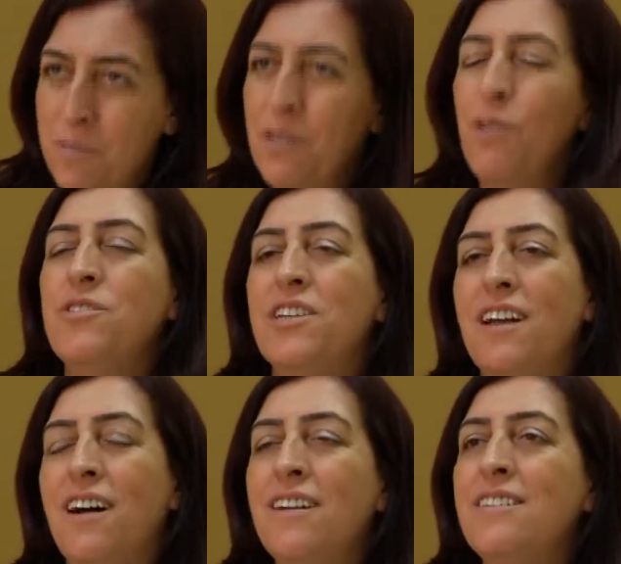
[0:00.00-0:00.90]
bir
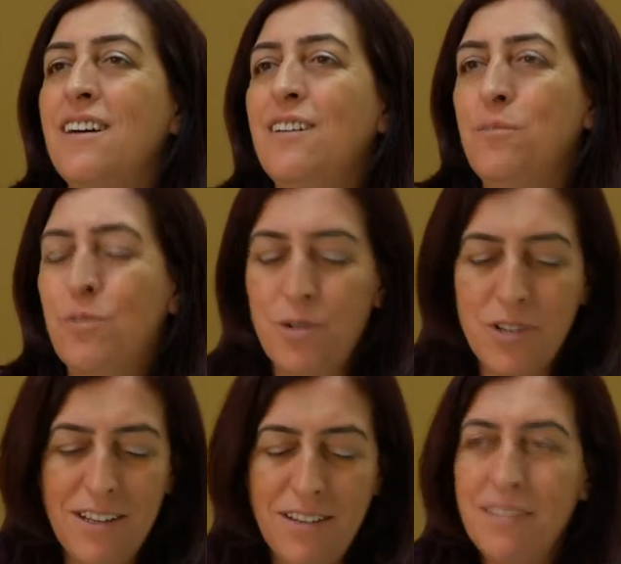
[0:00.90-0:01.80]
önceki halk sağlığı
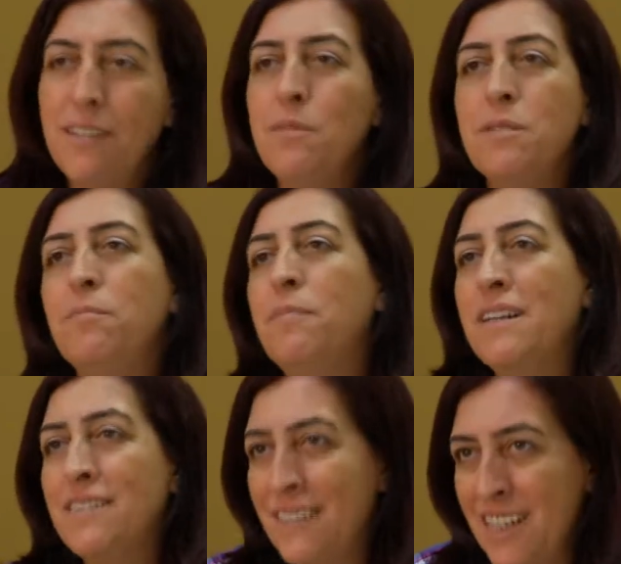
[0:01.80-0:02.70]
projelerinde bizim
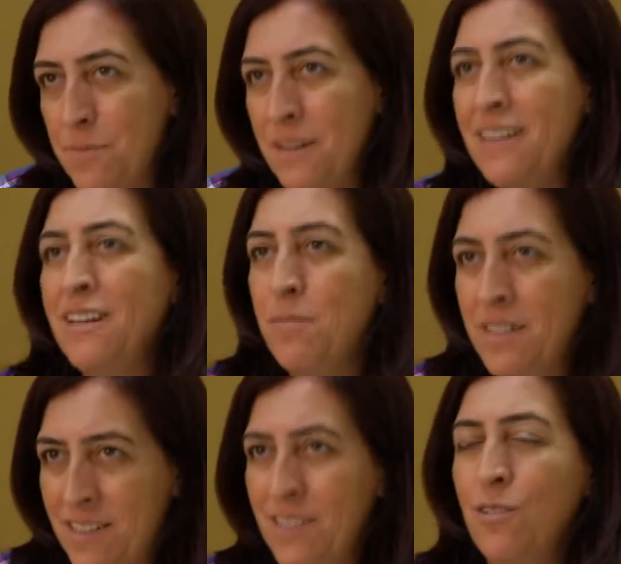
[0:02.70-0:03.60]
bazı
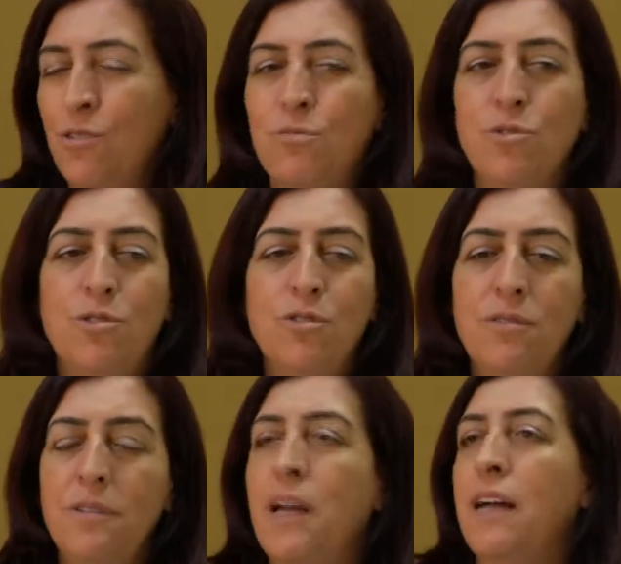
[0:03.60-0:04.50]
tespitlerimiz olmuştu.
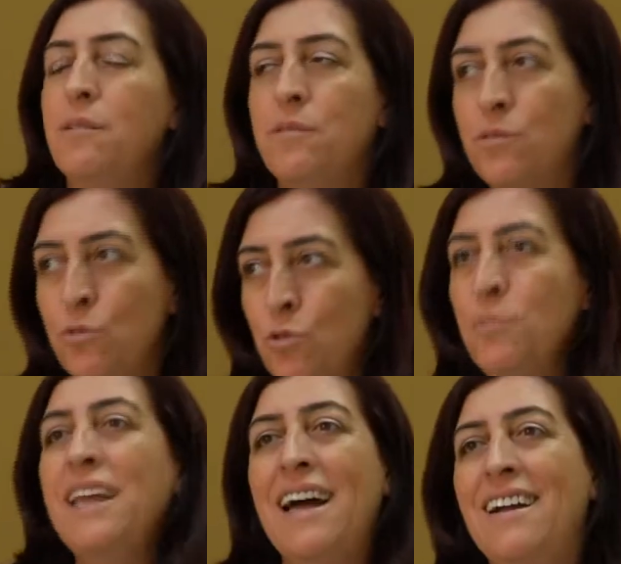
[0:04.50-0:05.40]
Yani
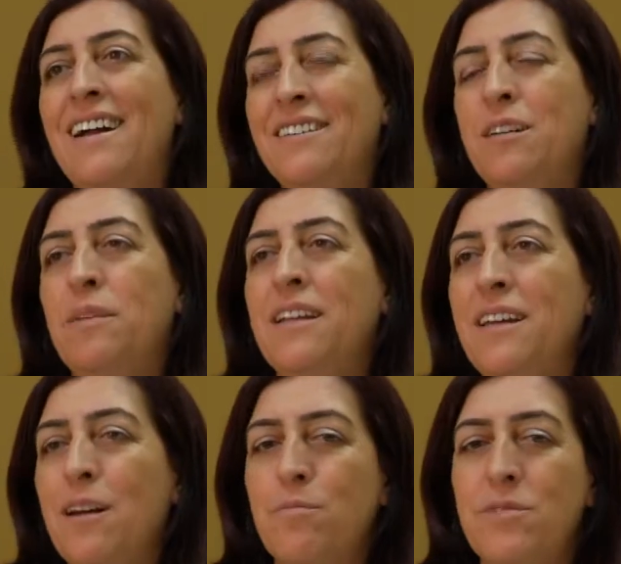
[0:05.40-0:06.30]
durum
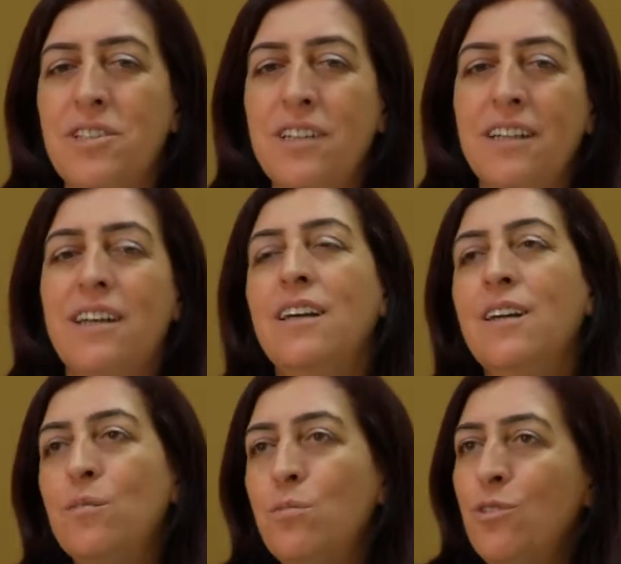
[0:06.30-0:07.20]
değerlendirmeleri yapmıştık.
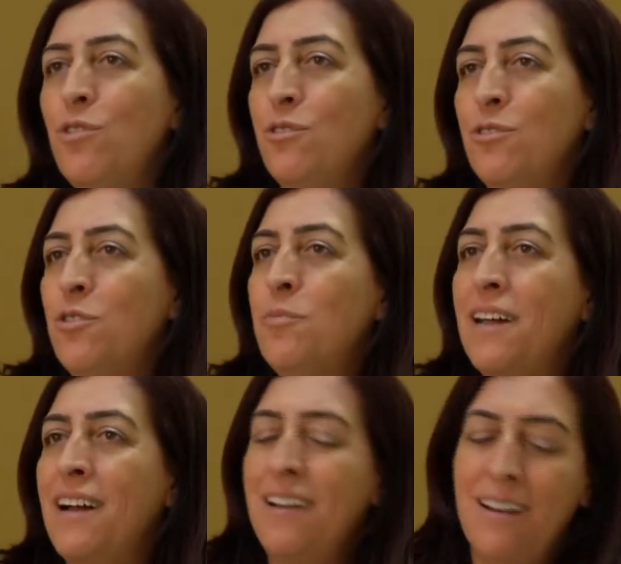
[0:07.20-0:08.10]
Bu
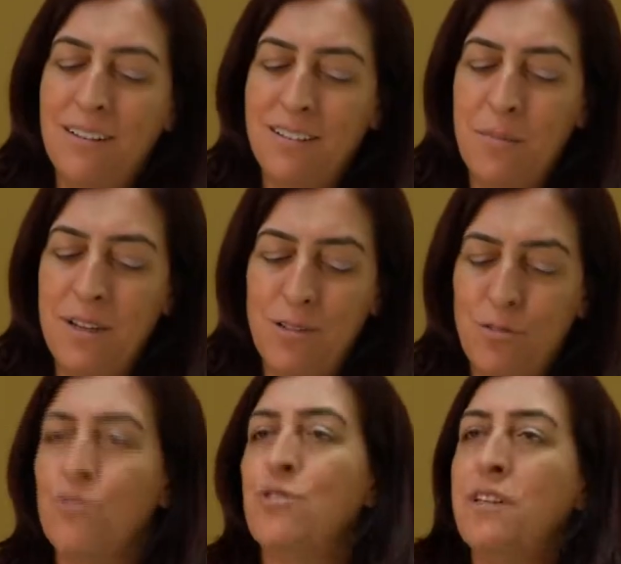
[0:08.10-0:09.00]
durum değerlendirmeleri
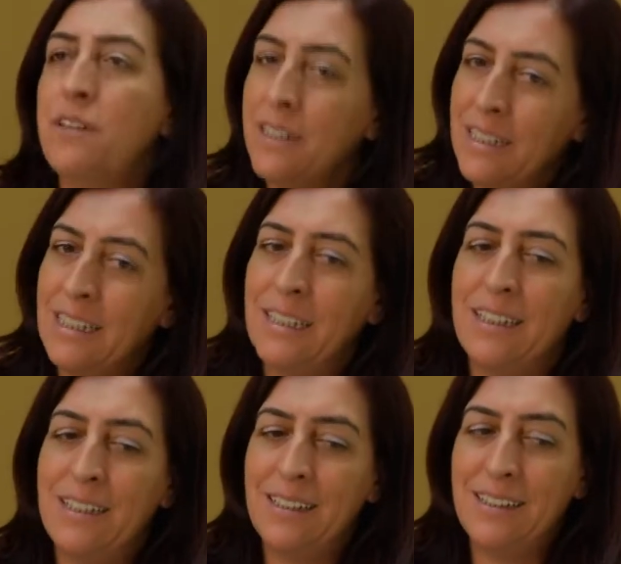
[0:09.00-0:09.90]
sonucunda
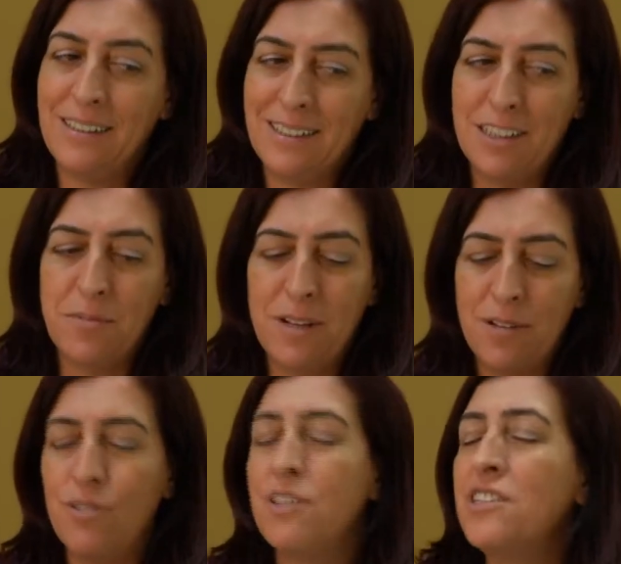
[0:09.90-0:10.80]
e,
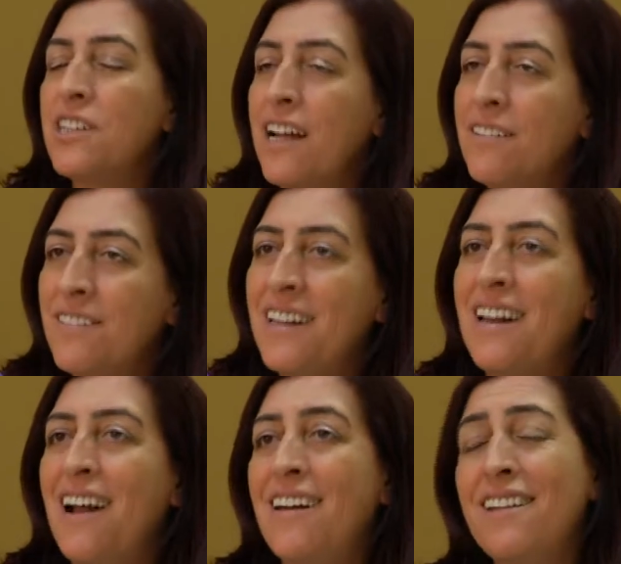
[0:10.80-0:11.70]
çalışmalar sonucunda çıkan
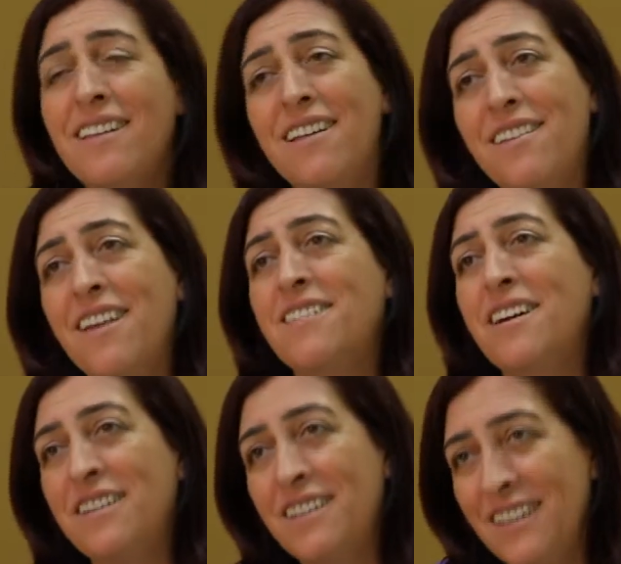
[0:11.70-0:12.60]
verilerle
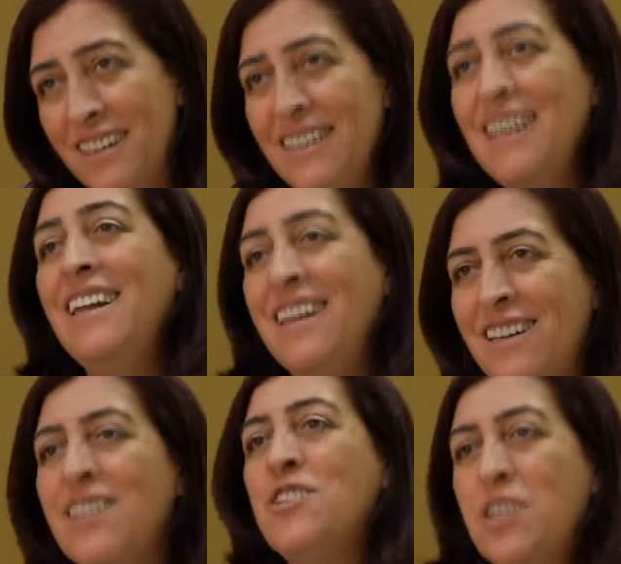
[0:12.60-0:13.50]
tekrar yeni
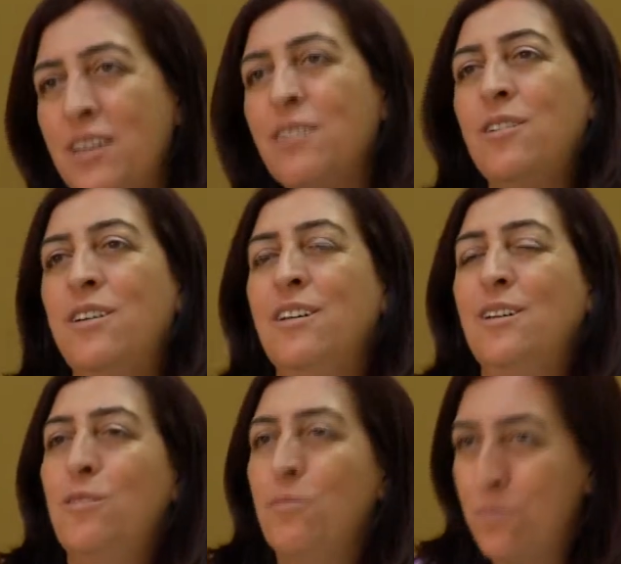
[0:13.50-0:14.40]
ikinci e,
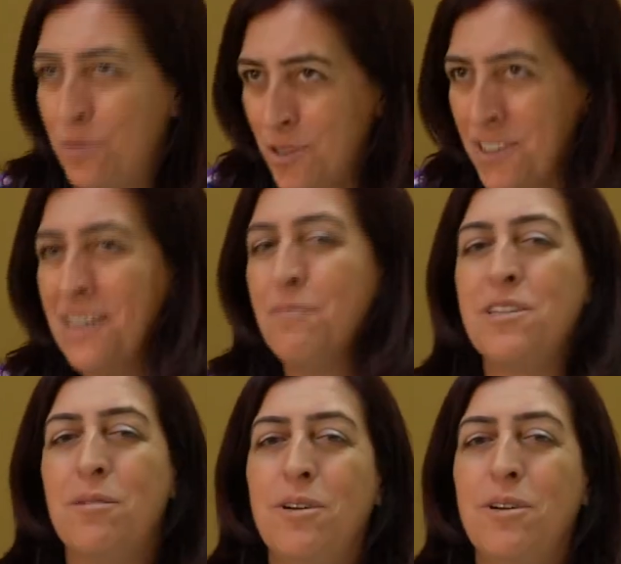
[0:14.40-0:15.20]
projelerimize